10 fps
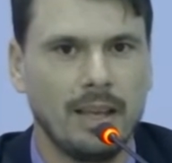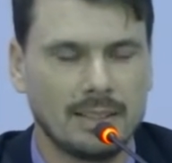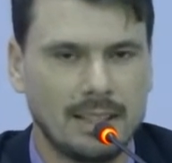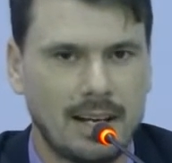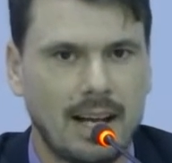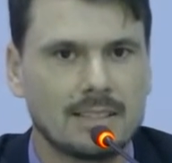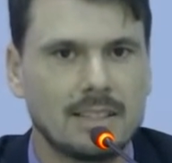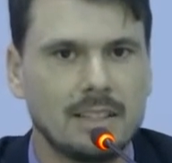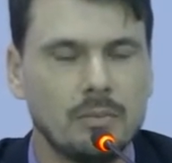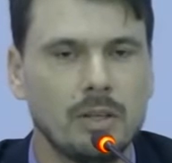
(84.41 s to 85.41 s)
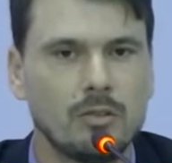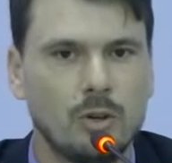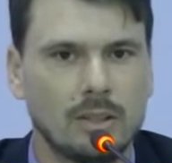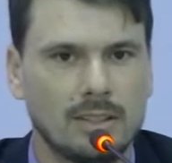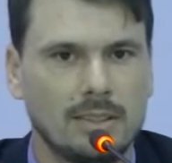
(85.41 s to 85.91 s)
Essa casa aqui também
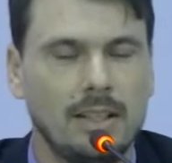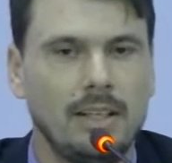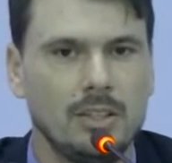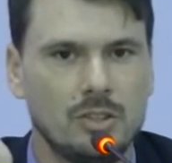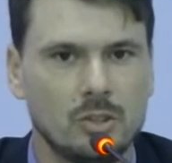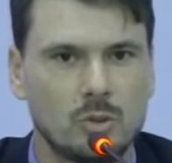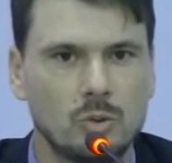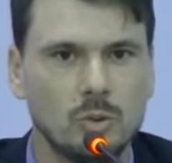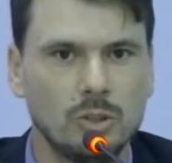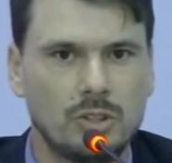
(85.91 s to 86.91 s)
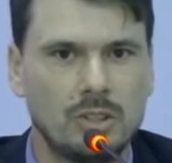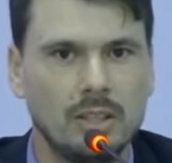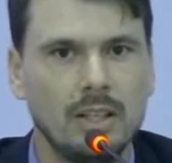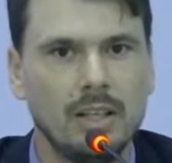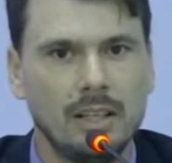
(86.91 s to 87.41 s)
vota as leis, discute,
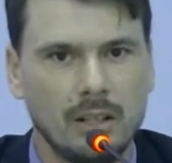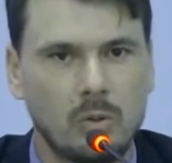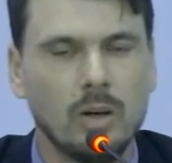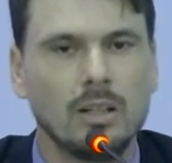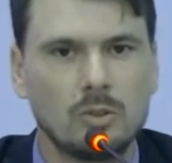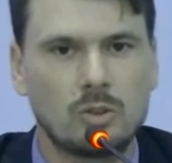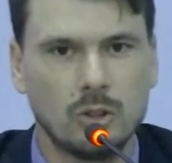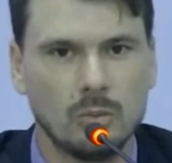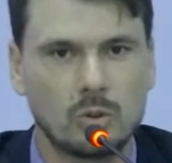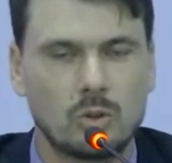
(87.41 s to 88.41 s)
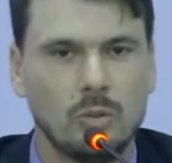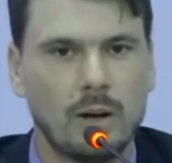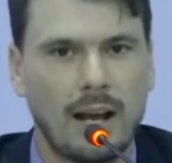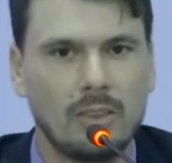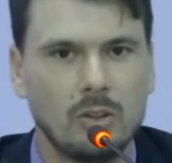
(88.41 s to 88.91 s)
e quando somos
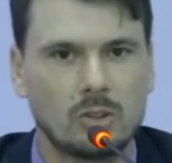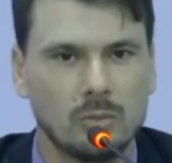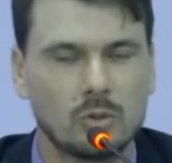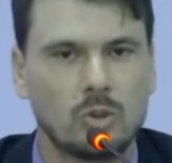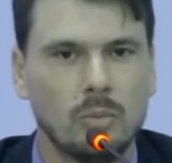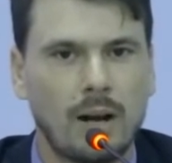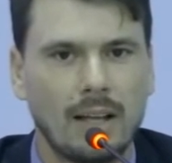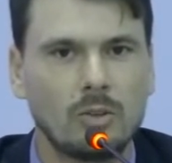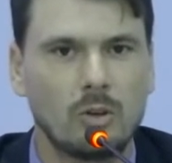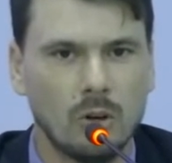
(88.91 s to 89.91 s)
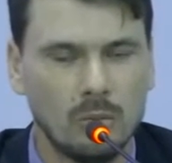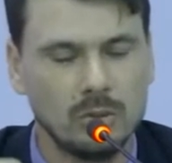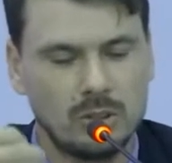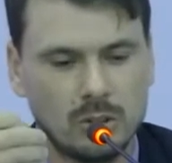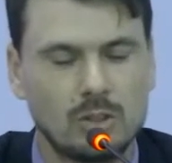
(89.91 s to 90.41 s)
cobrados, nós somos cobrados
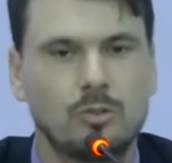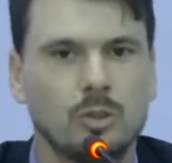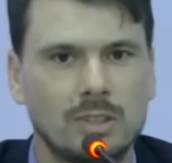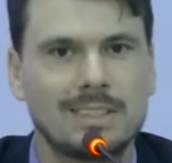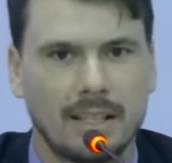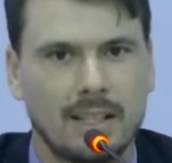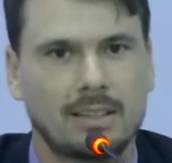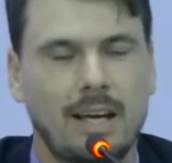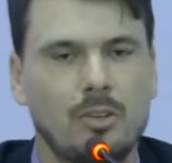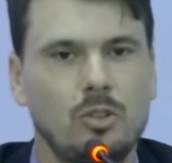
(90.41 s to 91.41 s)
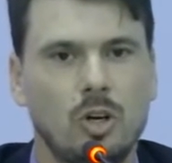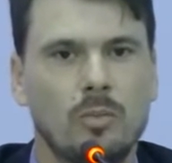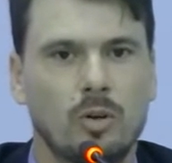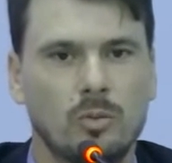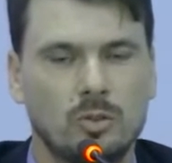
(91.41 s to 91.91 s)
como se nós fôssemos secretário de
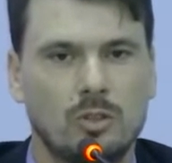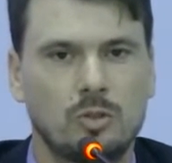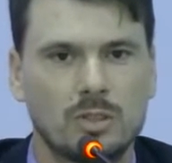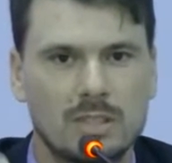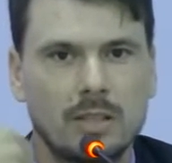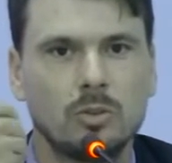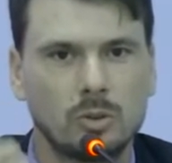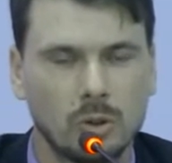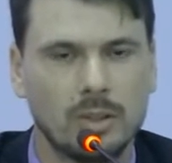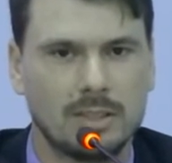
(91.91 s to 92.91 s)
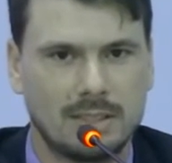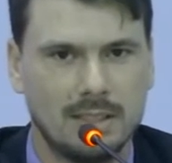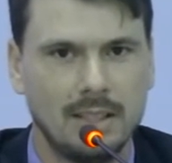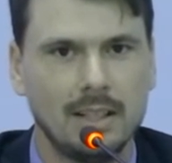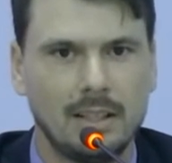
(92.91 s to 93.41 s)
obra, como se nós fôssemos executores
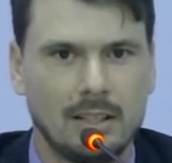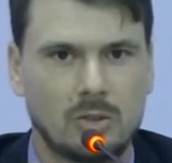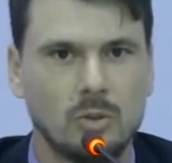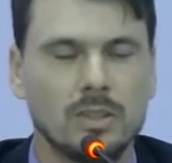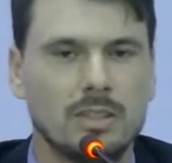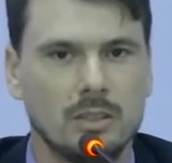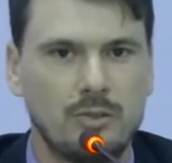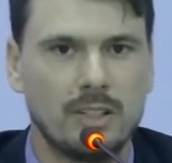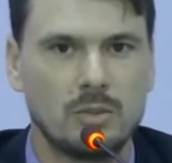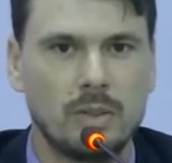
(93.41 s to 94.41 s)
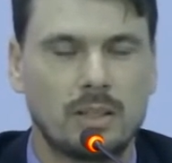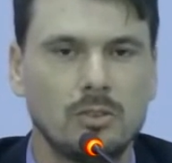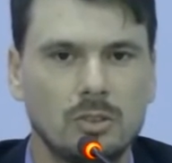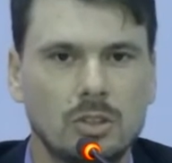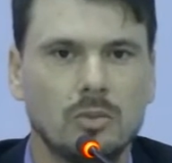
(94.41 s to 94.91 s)
das coisas. Infelizmente
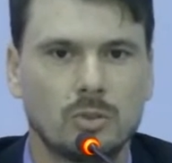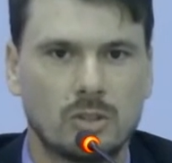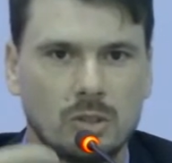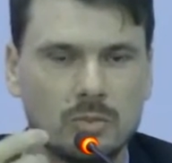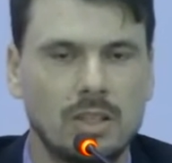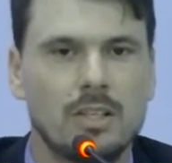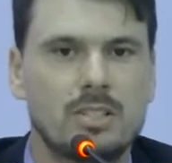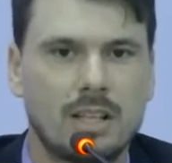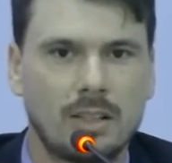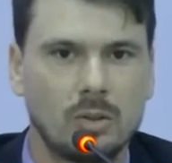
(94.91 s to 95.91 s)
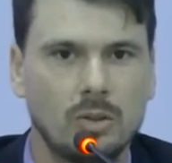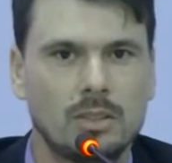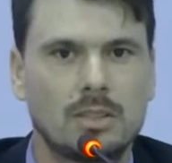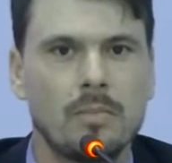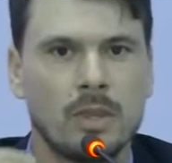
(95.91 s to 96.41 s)
não somos, nós somos
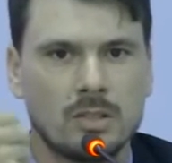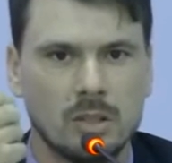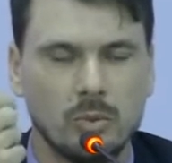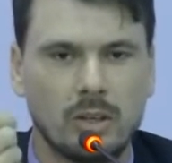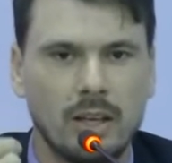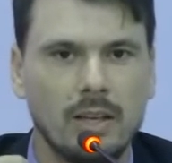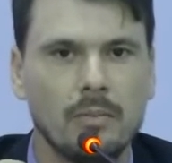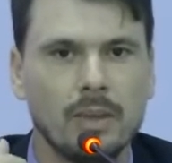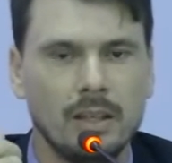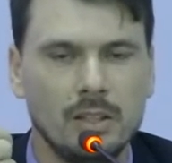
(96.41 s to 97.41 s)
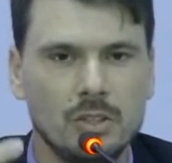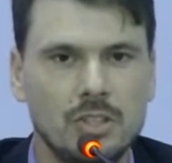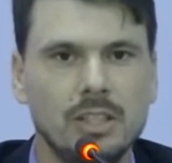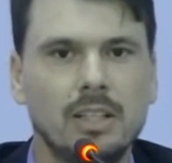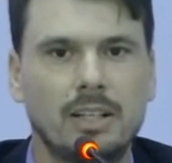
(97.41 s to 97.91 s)
legisladores, somos quem
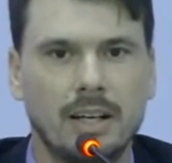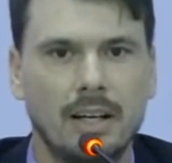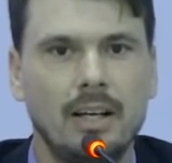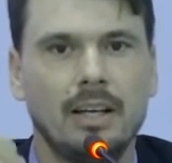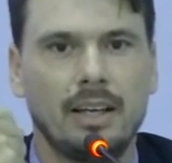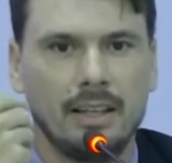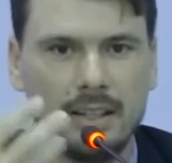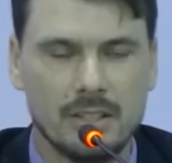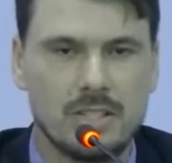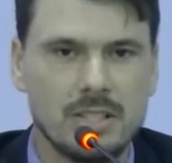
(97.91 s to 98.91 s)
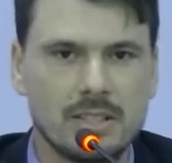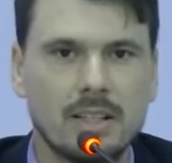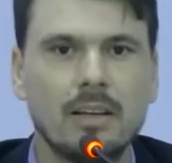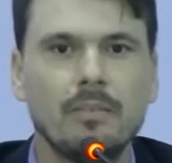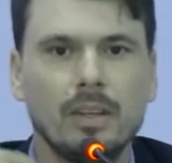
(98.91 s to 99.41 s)
indica, quem
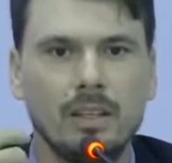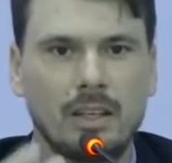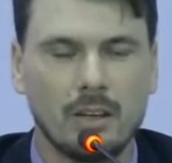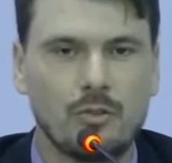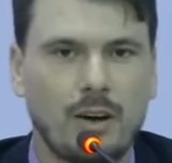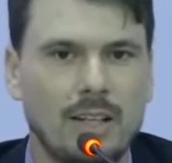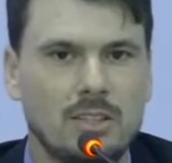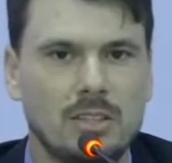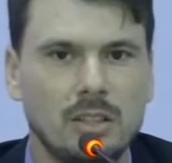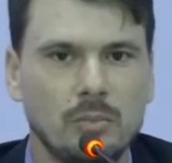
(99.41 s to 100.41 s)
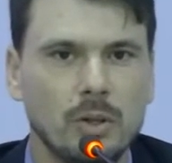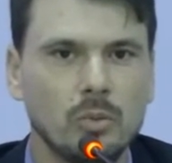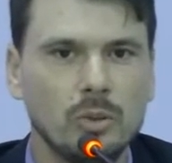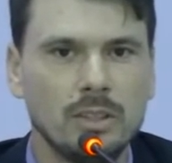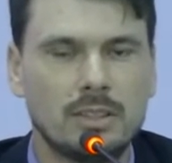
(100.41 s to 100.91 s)
legisla e quem faz
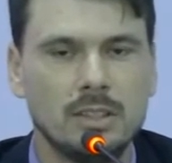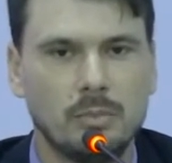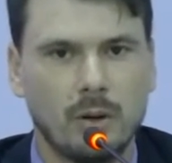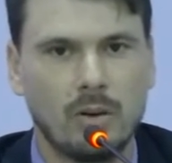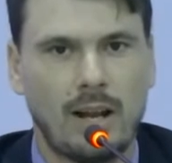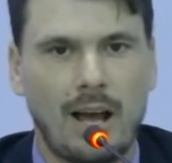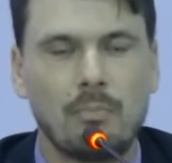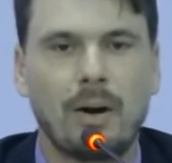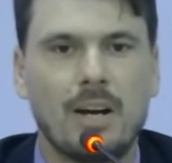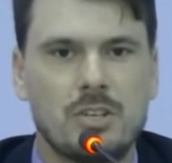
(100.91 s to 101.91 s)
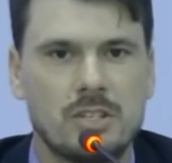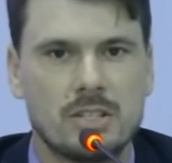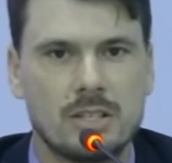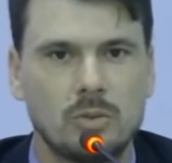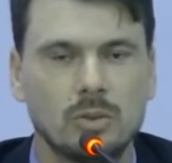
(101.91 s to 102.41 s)
pelo município. Agora, a parte de
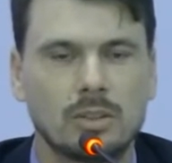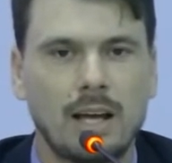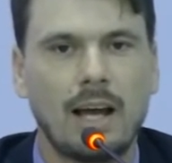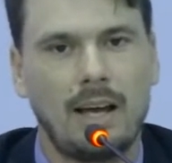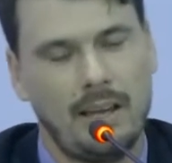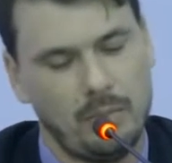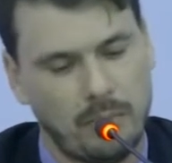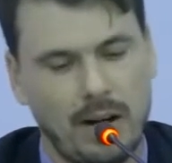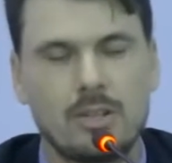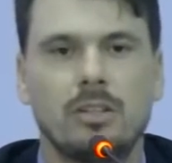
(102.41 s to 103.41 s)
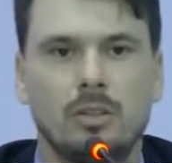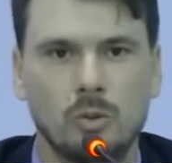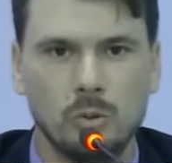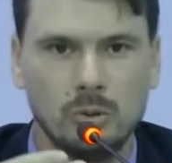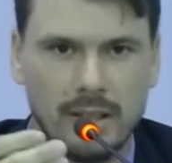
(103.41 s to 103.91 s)
executar é a parte
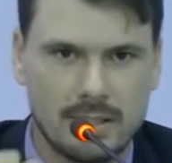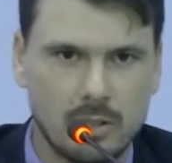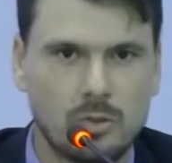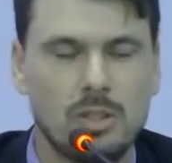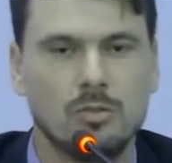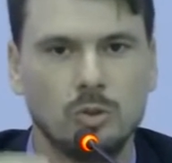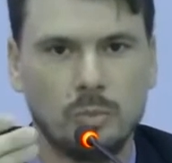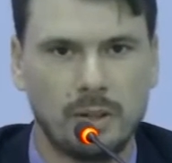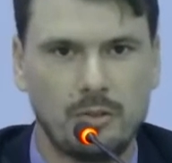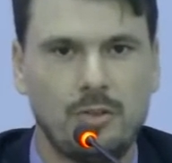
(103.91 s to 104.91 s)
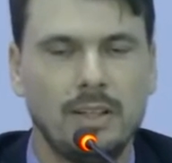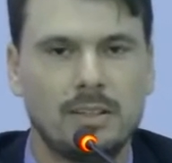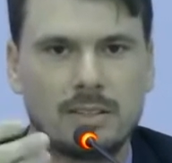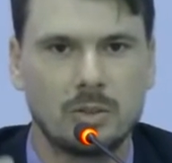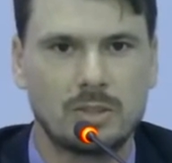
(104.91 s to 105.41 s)
do executivo, do
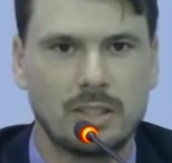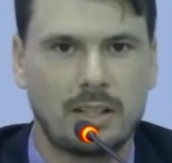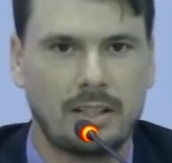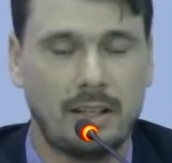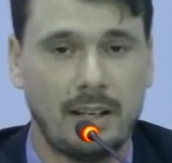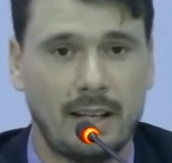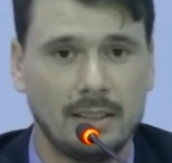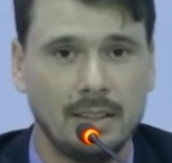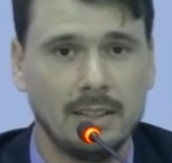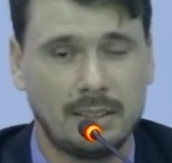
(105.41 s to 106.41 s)
prefeito e seu secretariado.